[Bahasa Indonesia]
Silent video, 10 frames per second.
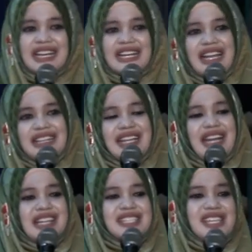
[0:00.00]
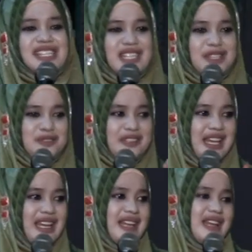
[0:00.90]
keranten asna
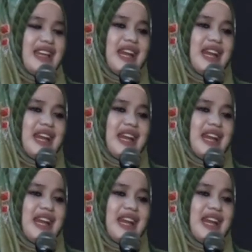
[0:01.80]
setunggal